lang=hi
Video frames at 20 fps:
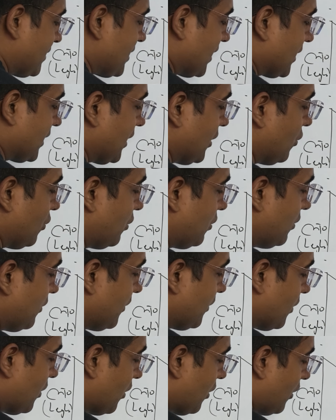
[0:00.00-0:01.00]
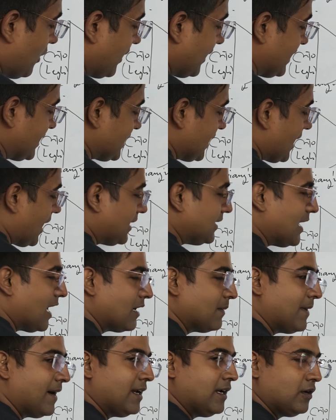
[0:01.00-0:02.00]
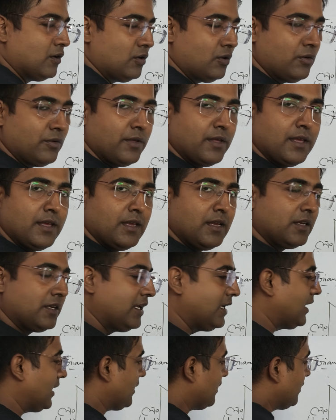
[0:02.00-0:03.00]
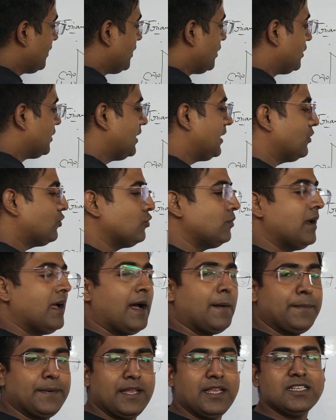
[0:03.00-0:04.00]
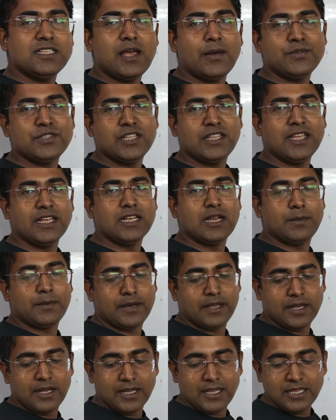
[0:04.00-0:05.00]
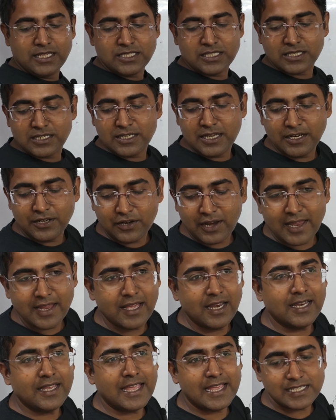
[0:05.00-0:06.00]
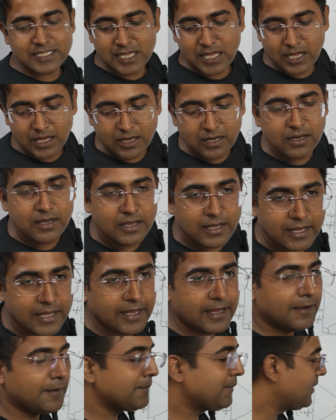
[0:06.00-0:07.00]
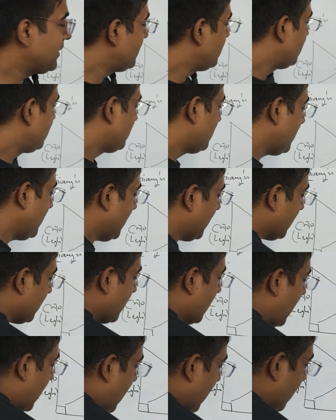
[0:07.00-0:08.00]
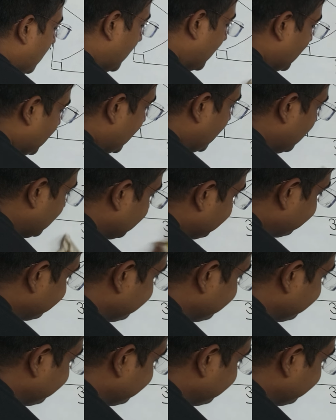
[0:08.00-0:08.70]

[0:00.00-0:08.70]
मान सकते हो और इसे आधार मान लो ठीक है तो ये तुम्हें अपने हिसाब से देखना पड़ेगा कि ये ट्राइंगल कैसा है ठीक है आगे बढ़ते हैं